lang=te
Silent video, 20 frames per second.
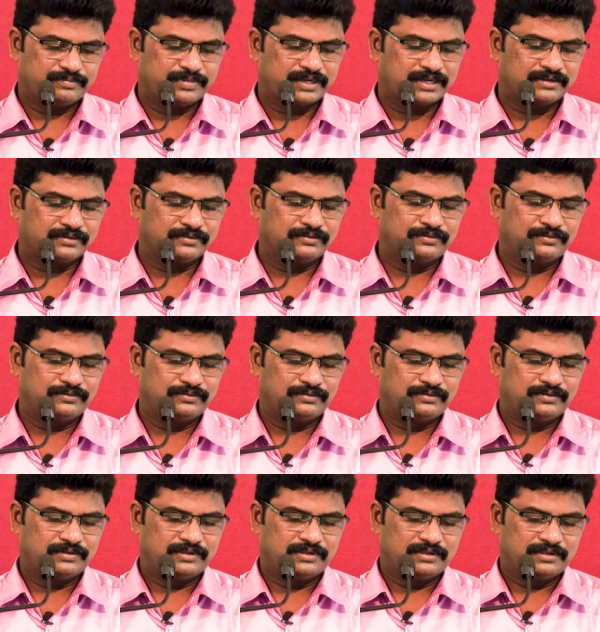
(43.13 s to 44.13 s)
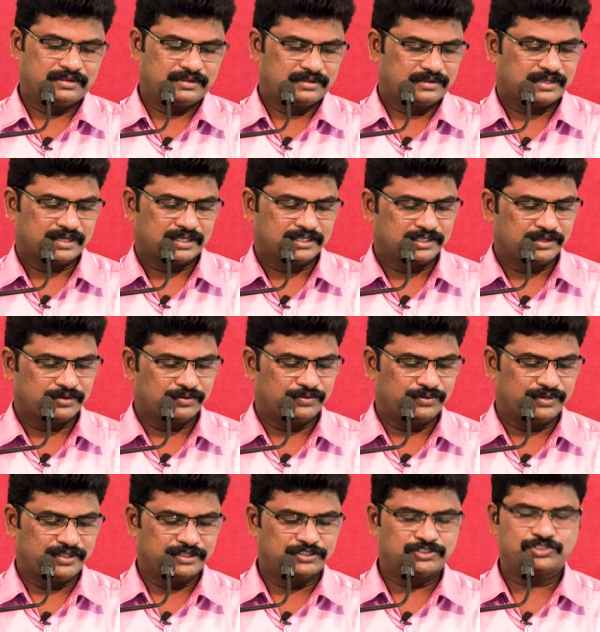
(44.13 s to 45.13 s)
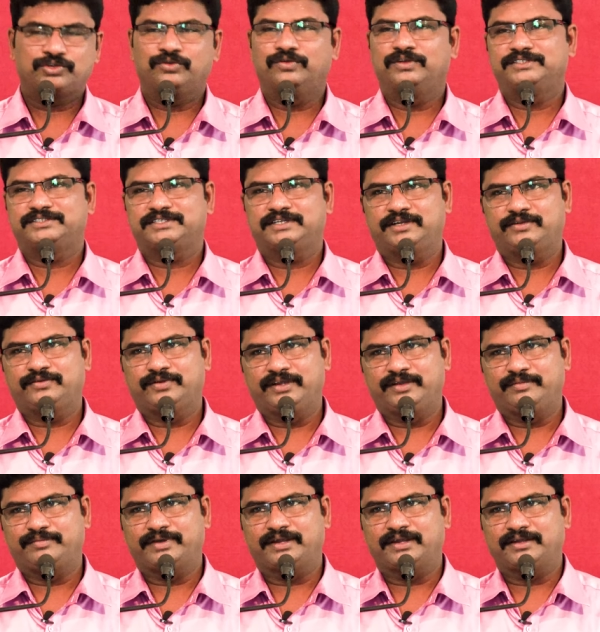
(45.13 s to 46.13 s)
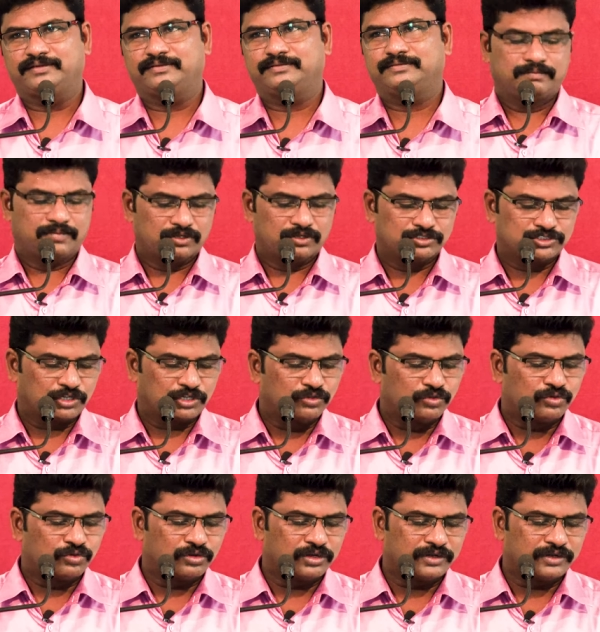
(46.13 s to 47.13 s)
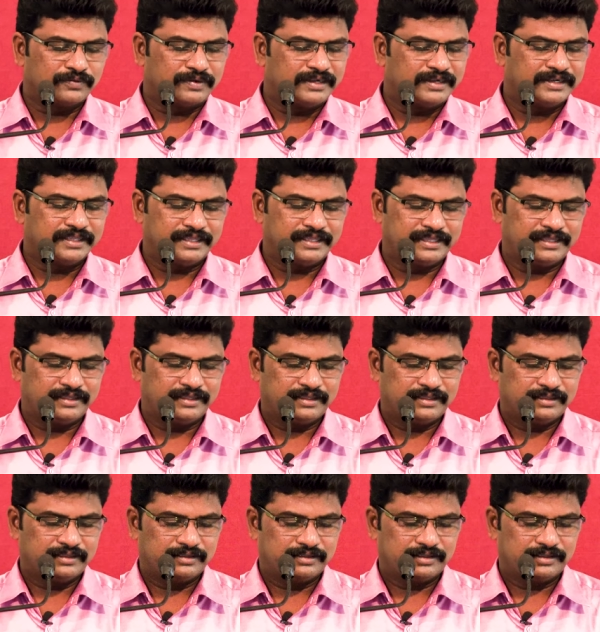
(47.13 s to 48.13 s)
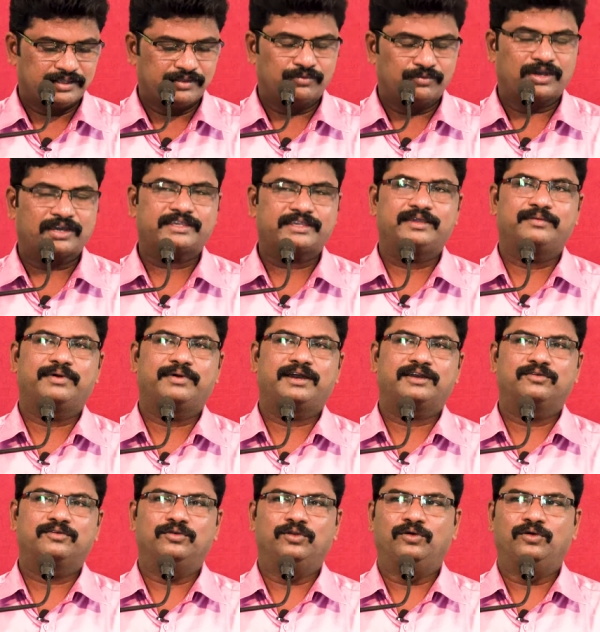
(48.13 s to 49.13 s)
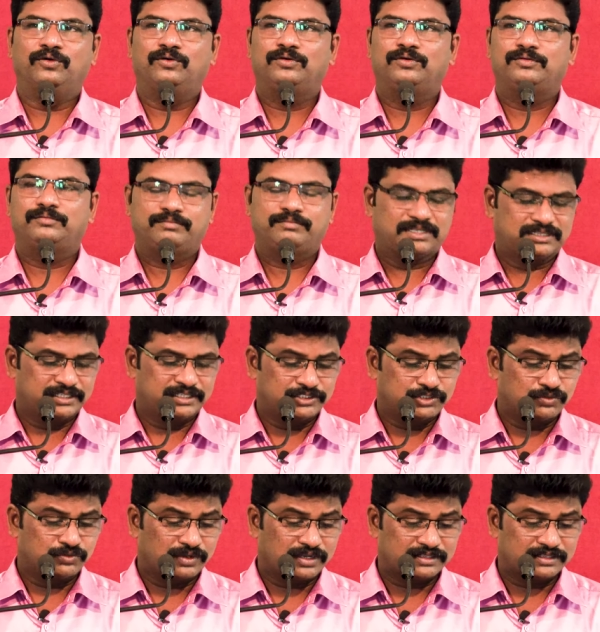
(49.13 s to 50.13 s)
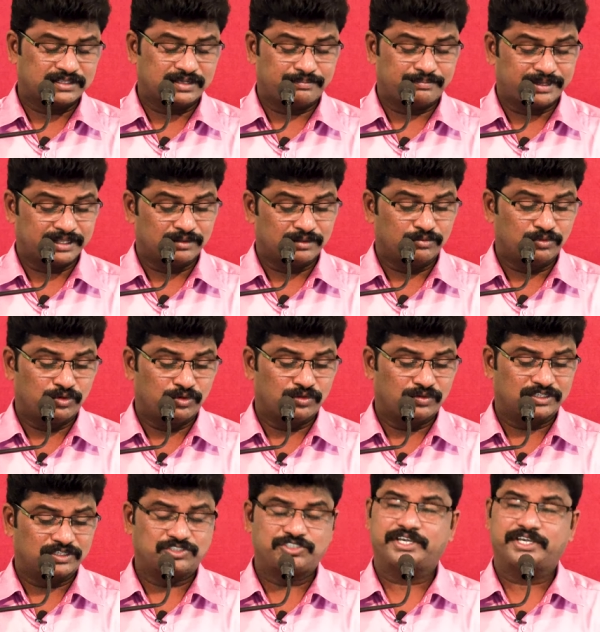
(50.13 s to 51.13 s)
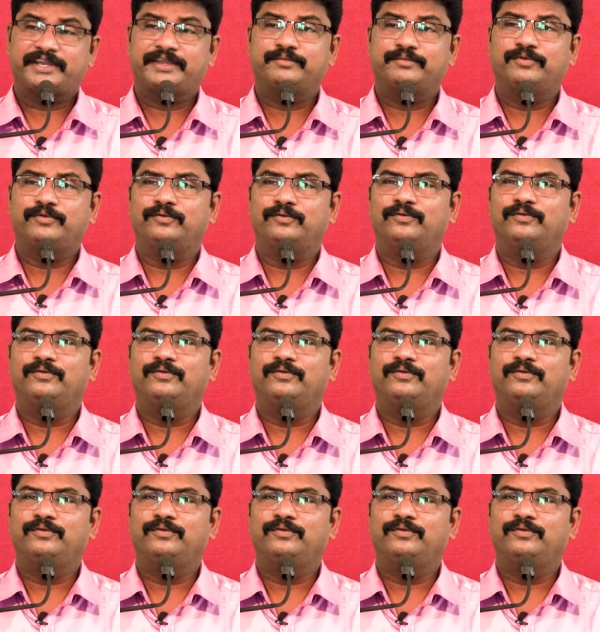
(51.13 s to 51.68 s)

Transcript: పాఠం అందరూ నేర్చుకోవలసినటువంటి పాఠం మనం చదువుకున్నటువంటి ఈ వాక్య భాగంలో మతైసు వార్త పదమూడవ అధ్యాయము